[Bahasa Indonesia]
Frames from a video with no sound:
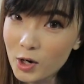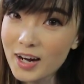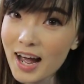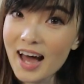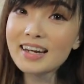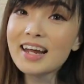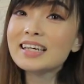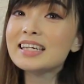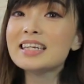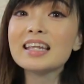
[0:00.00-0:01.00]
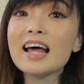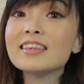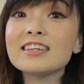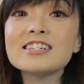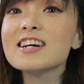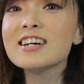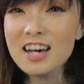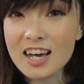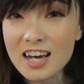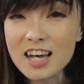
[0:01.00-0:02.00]
juga, dakinya nanti
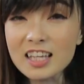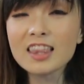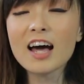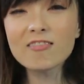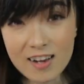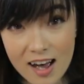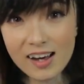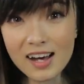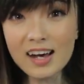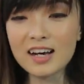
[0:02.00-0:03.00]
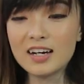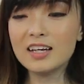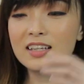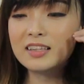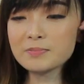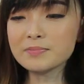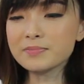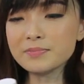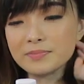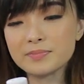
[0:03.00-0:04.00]
nyengket, tau gak?
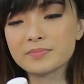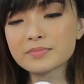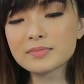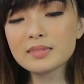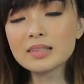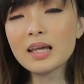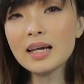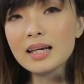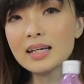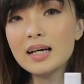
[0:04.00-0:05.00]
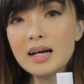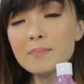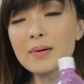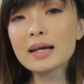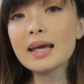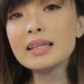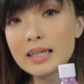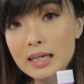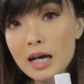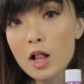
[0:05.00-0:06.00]
Hmm. Pakai
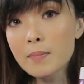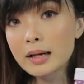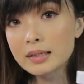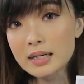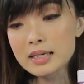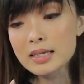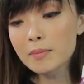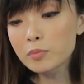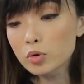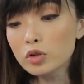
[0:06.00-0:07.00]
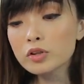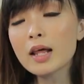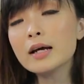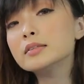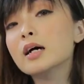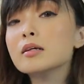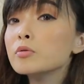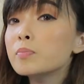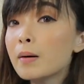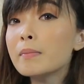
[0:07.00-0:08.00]
ini kalau mandi sabun dan
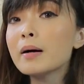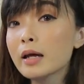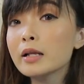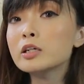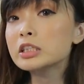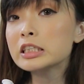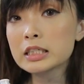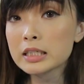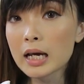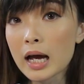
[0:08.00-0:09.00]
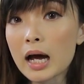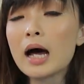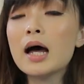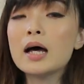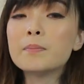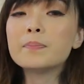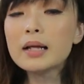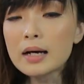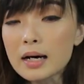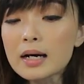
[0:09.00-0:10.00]
jangan lupa pakai lotionnya.
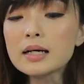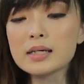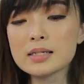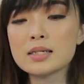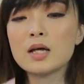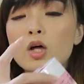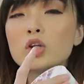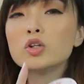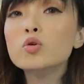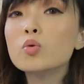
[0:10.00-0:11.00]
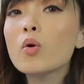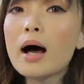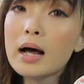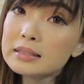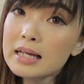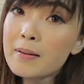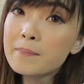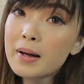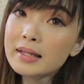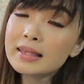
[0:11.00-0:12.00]
Plus 2
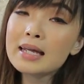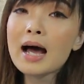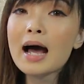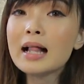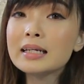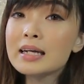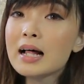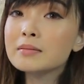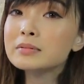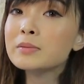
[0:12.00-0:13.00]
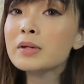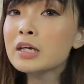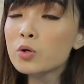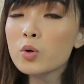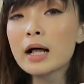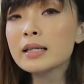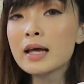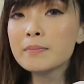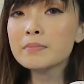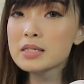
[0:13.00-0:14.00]
sampai 3 kali dalam seminggu
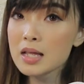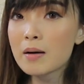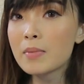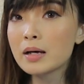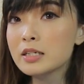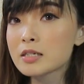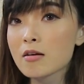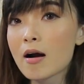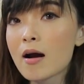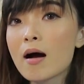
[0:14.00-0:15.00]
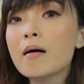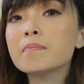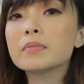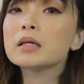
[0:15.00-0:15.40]
kalian bisa body scrub.